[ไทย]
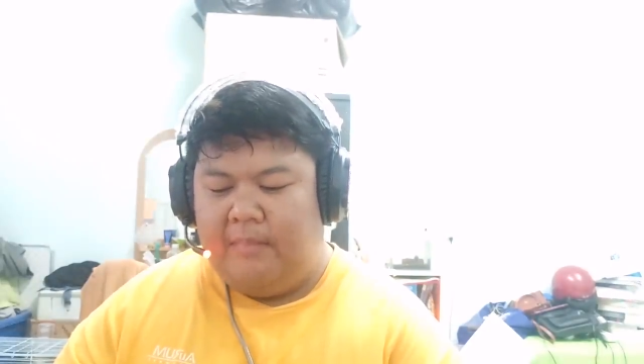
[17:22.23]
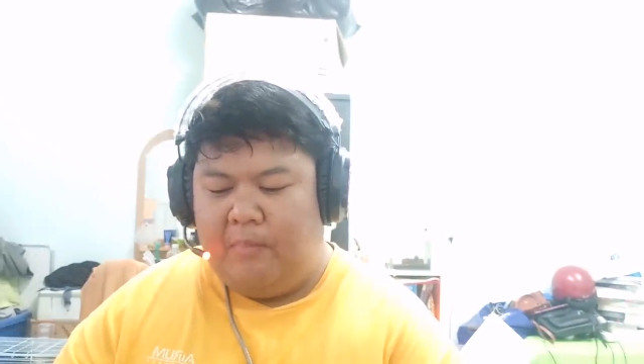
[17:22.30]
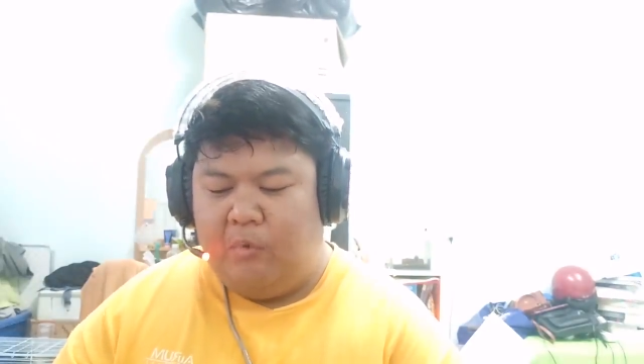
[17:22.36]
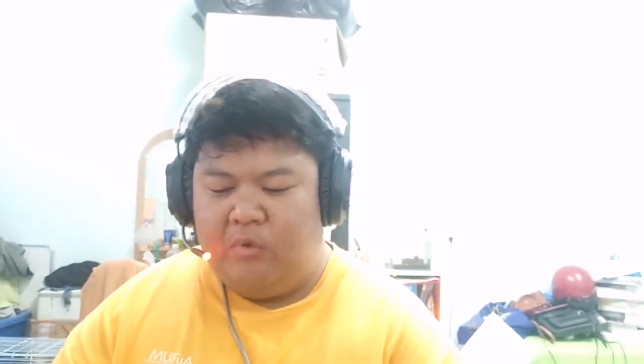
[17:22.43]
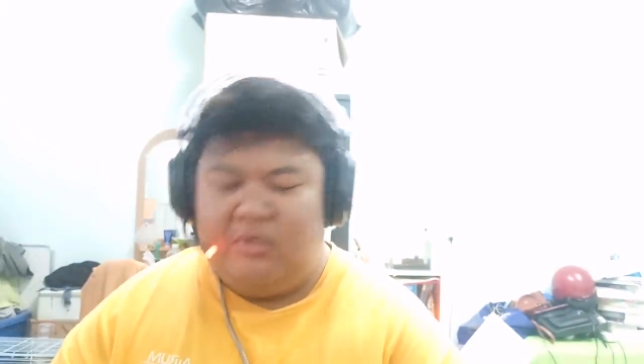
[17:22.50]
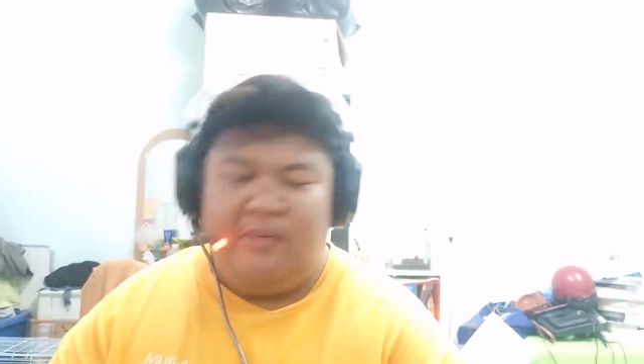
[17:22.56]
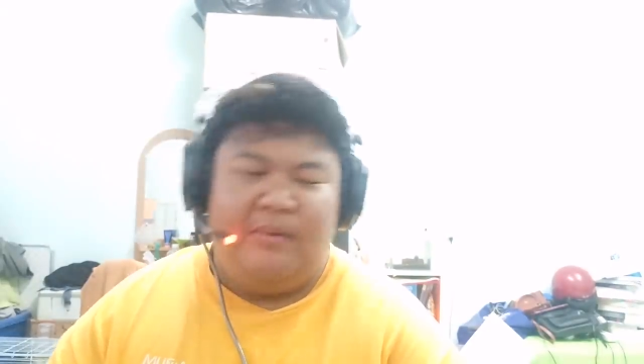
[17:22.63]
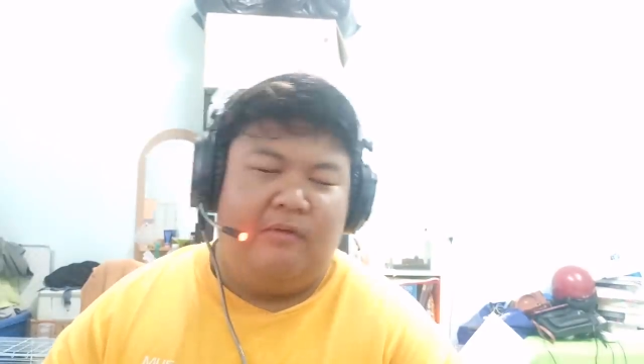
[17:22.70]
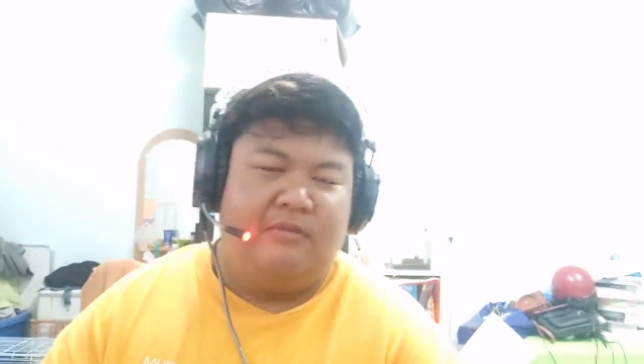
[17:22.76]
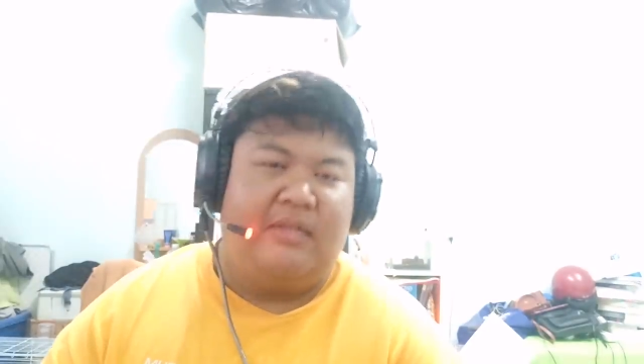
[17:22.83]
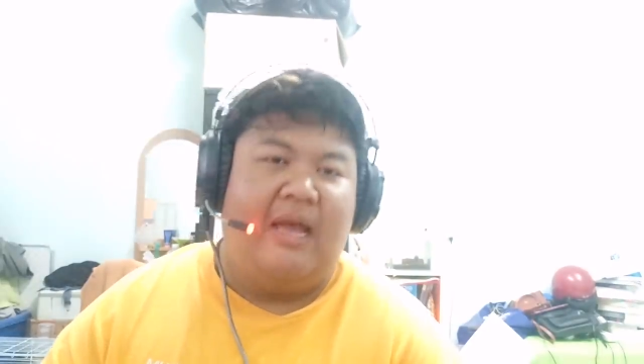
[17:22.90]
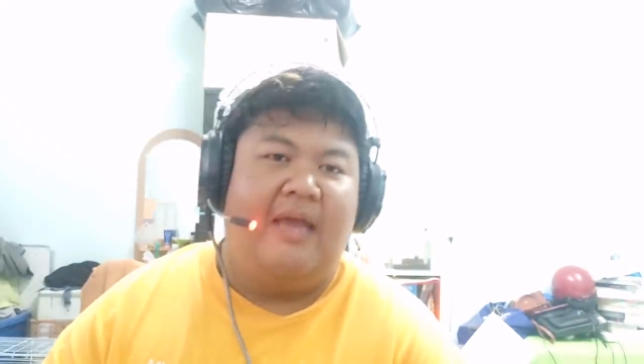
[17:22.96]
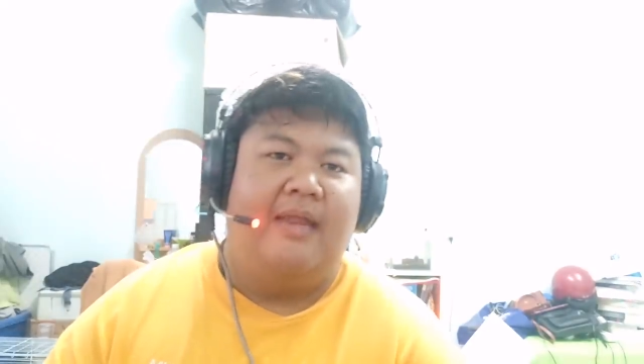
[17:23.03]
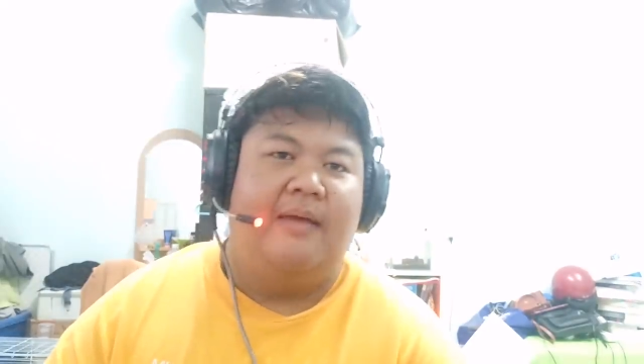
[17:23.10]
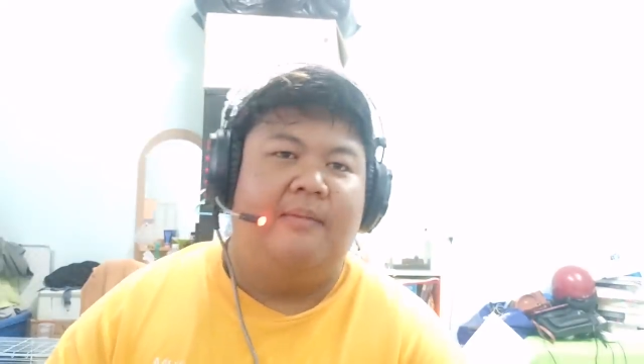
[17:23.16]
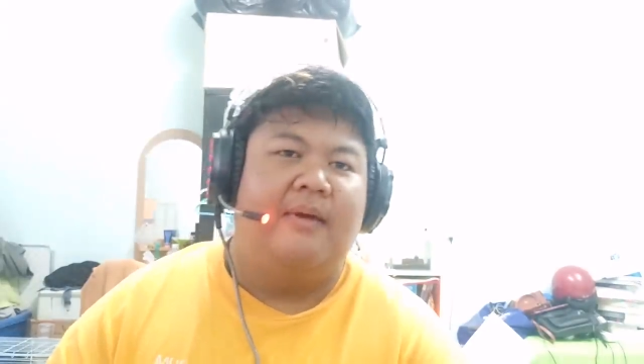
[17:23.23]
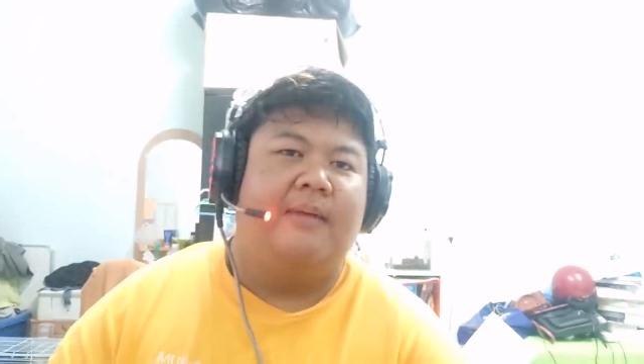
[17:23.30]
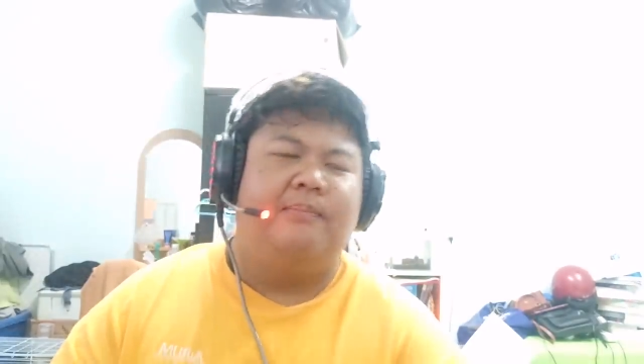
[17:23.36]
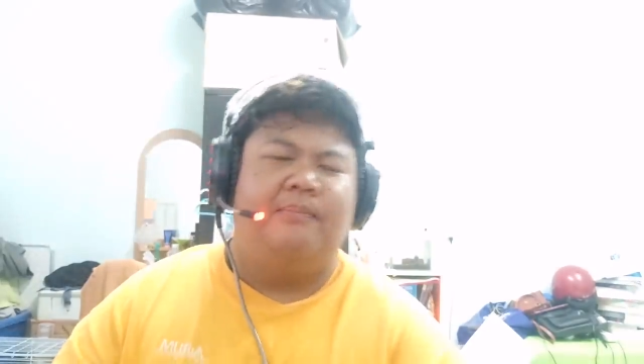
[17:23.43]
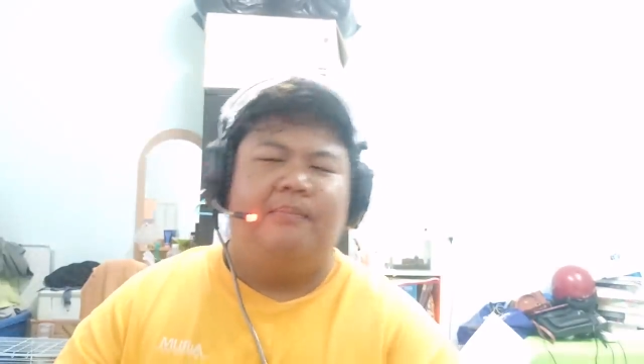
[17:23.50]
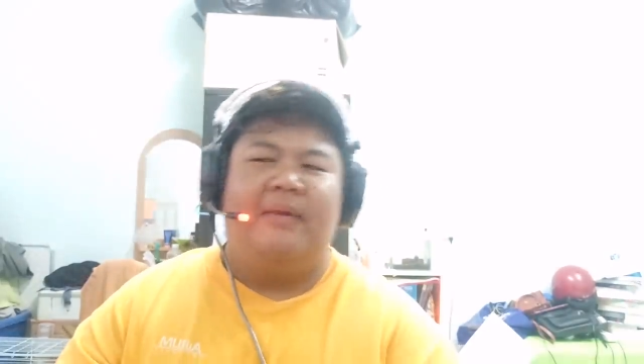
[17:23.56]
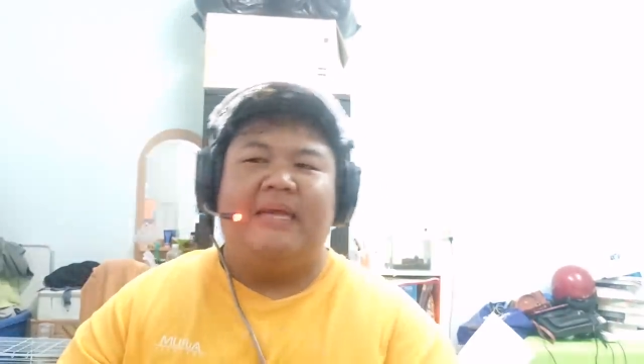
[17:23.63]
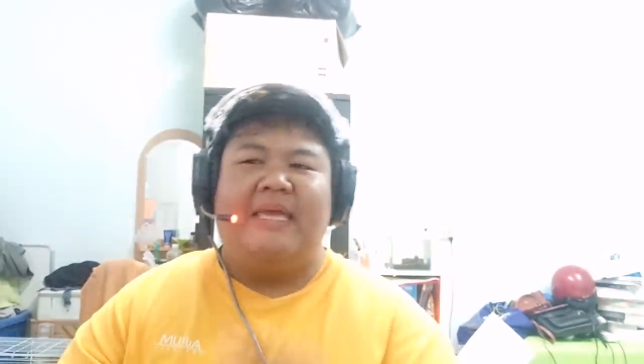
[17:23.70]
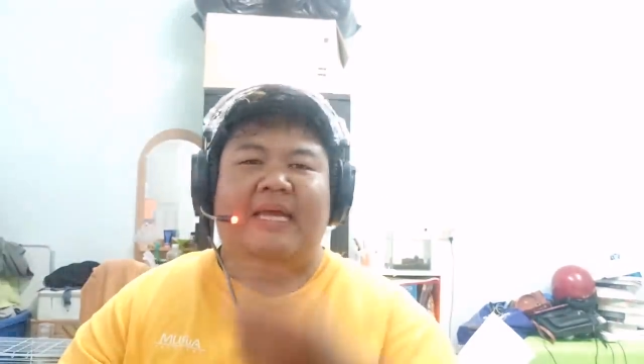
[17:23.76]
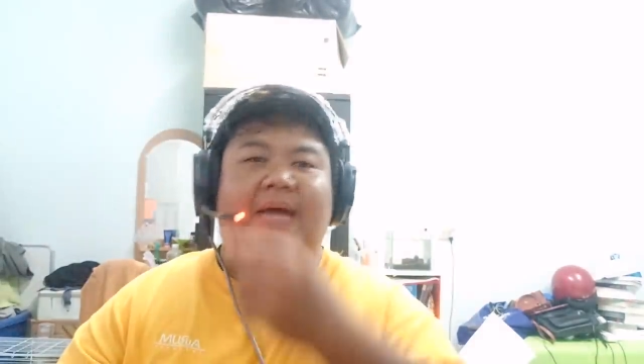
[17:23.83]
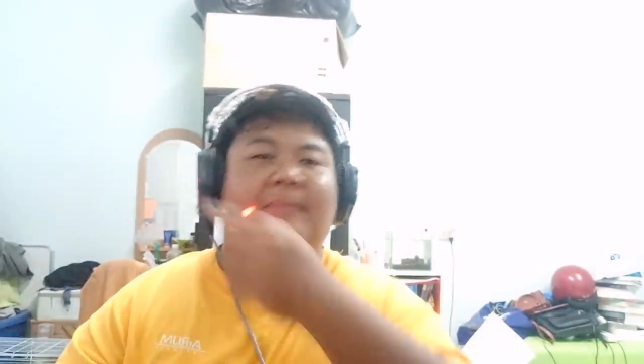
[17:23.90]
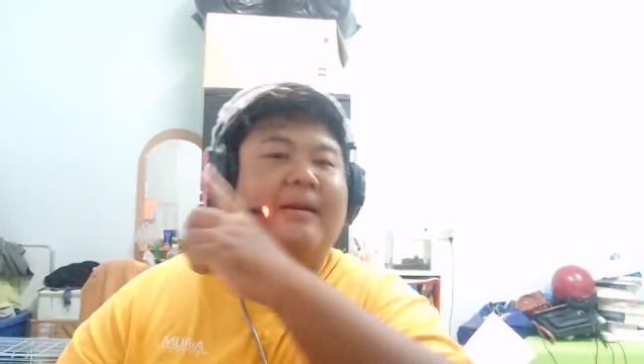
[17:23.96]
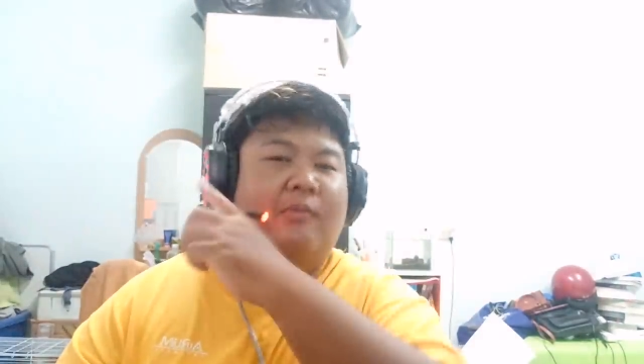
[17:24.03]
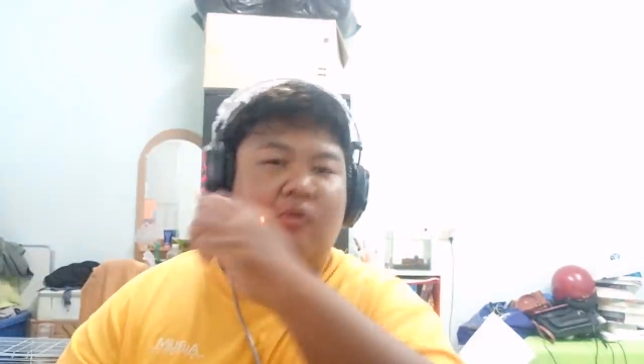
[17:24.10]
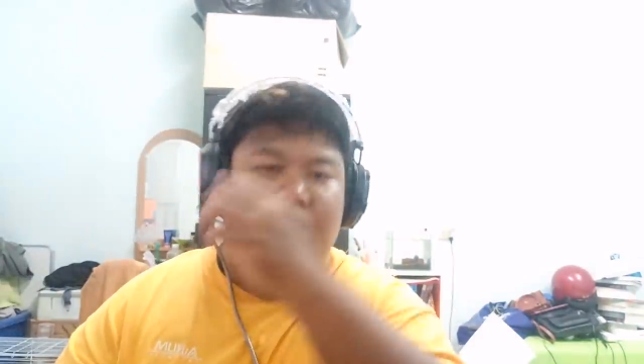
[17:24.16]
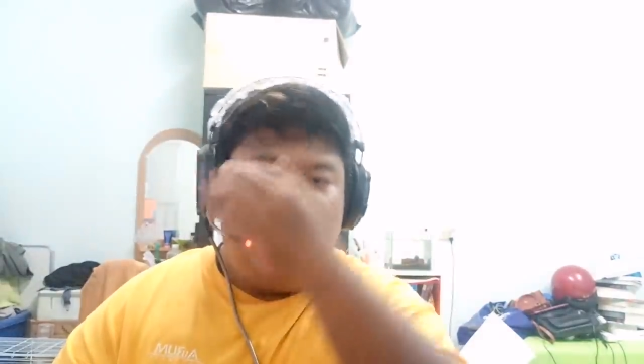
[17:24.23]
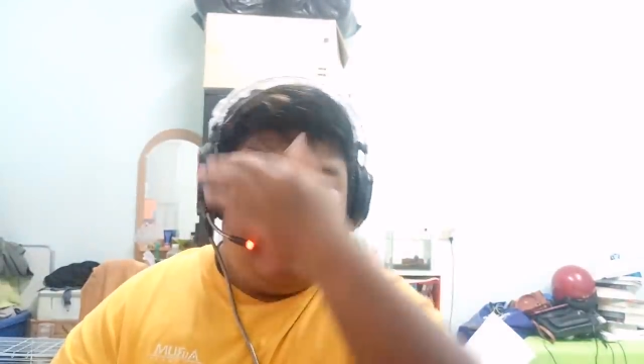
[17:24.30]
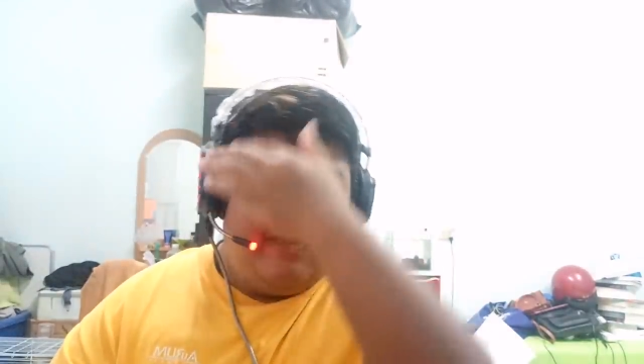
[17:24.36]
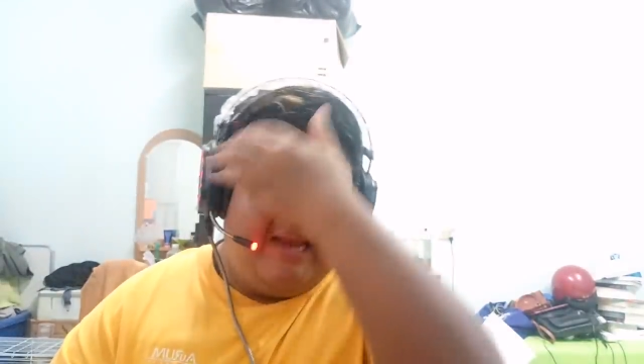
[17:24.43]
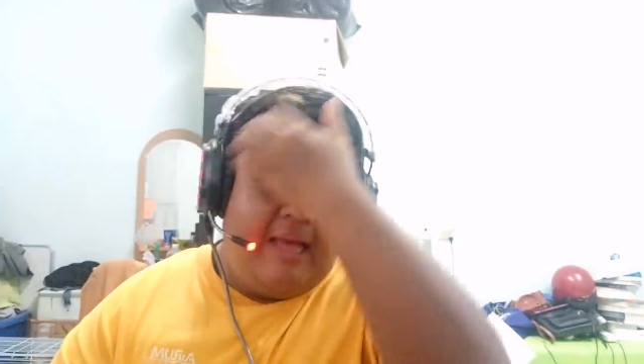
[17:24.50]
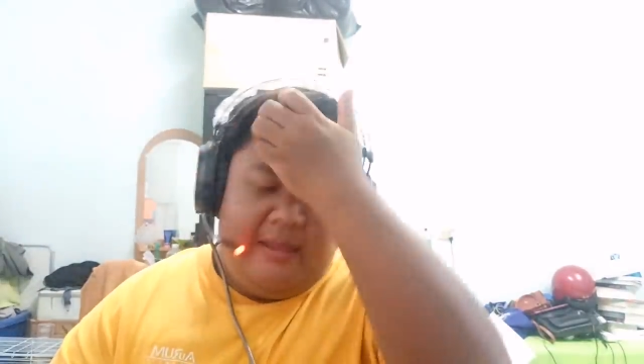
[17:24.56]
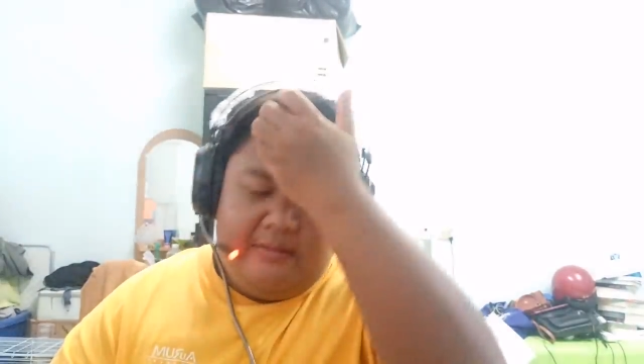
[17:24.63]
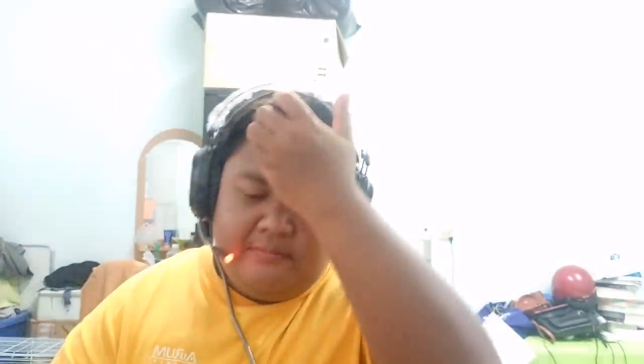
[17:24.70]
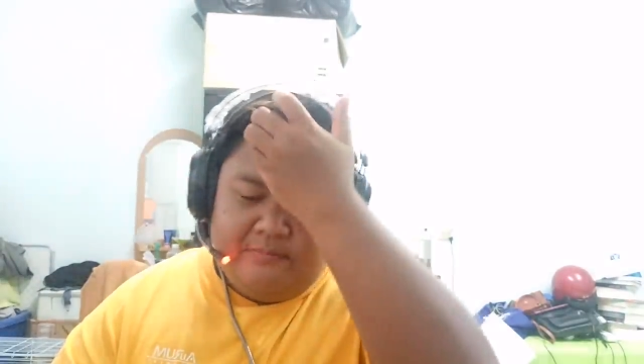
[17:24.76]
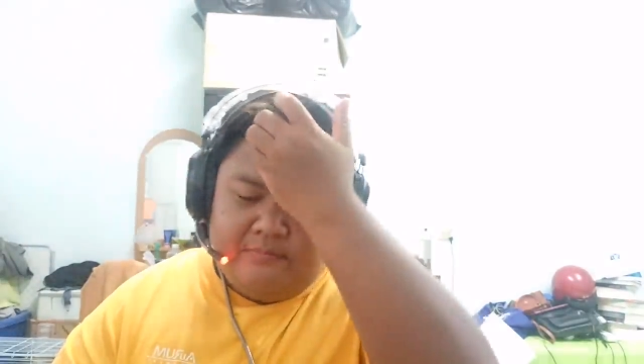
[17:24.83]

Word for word: มาพูดถึงประเด็นคนตายเลยว่าเมื่อกี้ก็เผลอพูดไปแล้วล่ะ